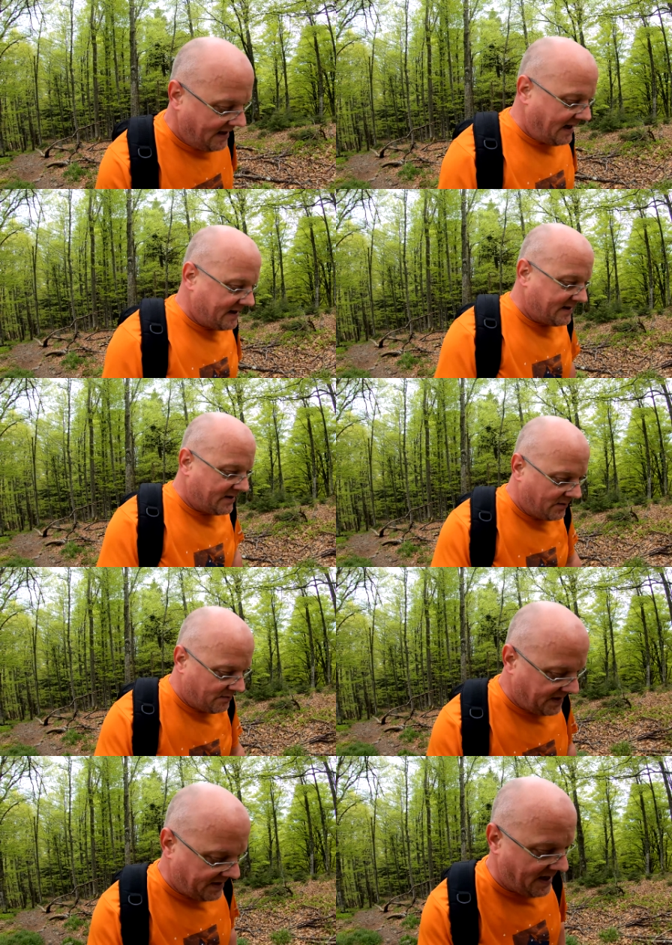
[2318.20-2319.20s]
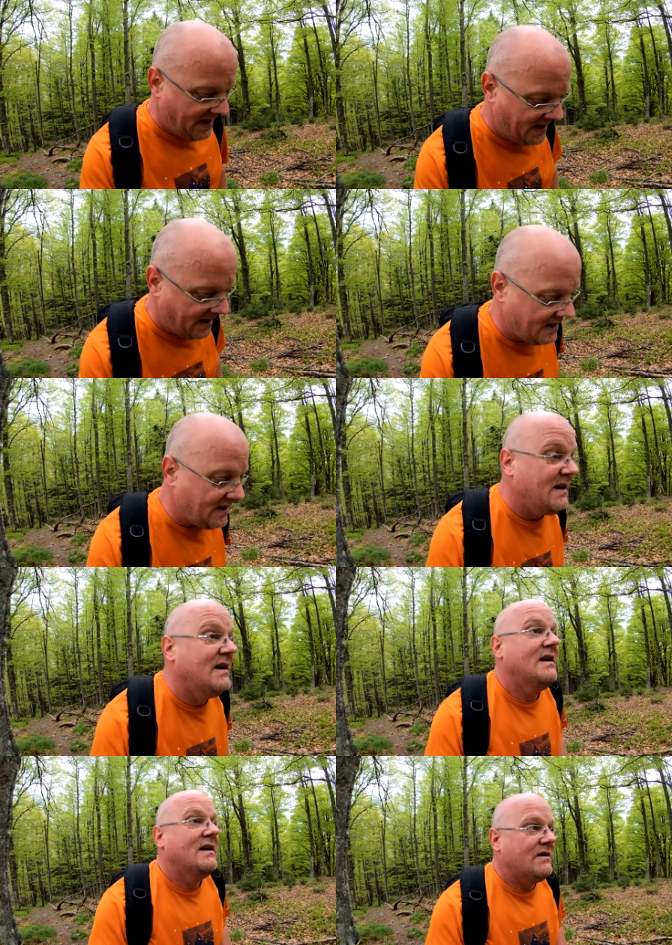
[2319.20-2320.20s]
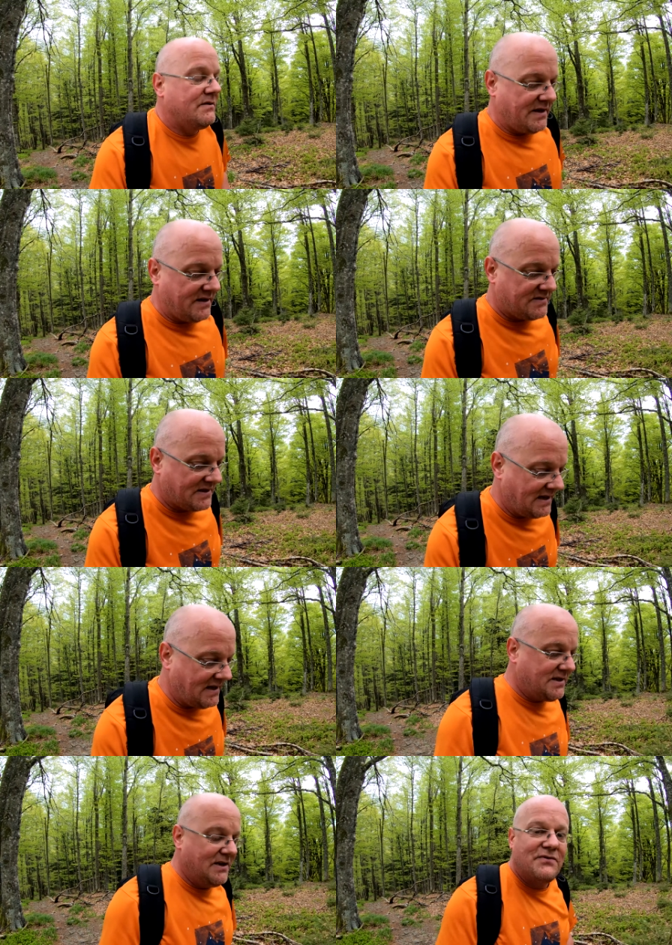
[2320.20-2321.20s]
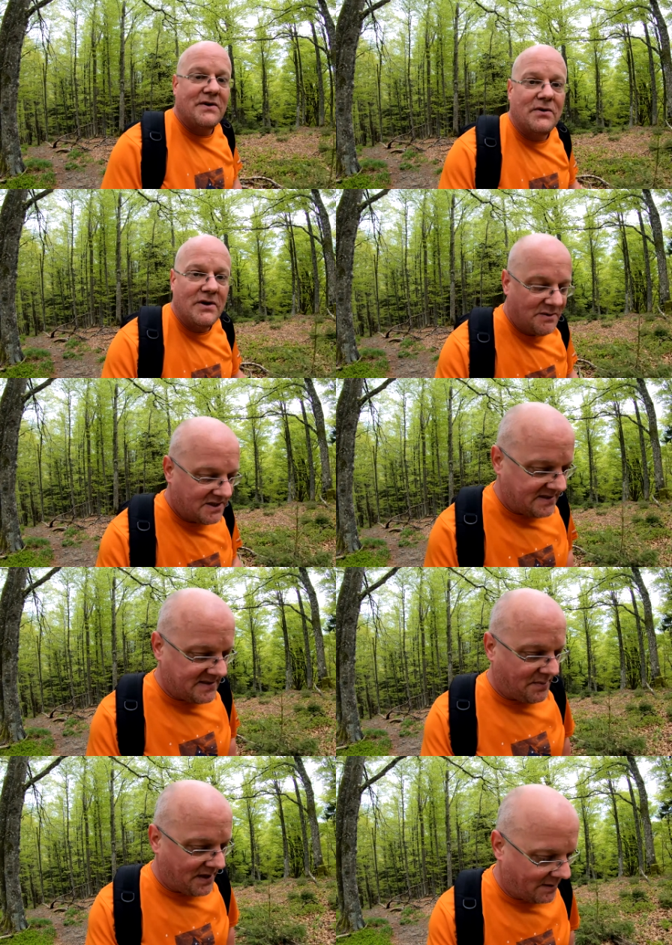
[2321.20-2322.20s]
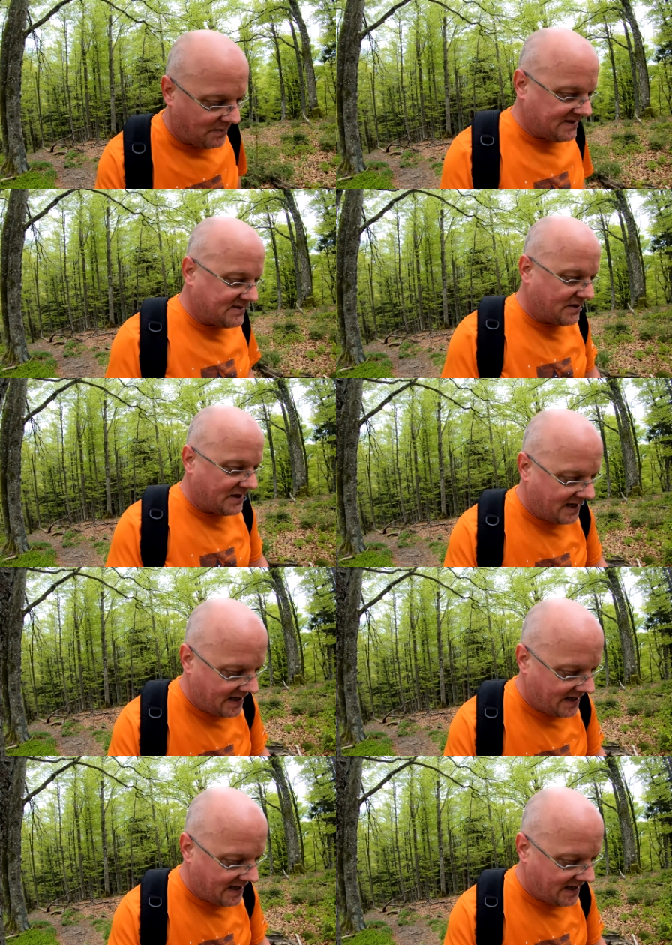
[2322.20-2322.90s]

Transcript: angekommen bin, und der ist relativ geräumig, dieser Parkplatz dort.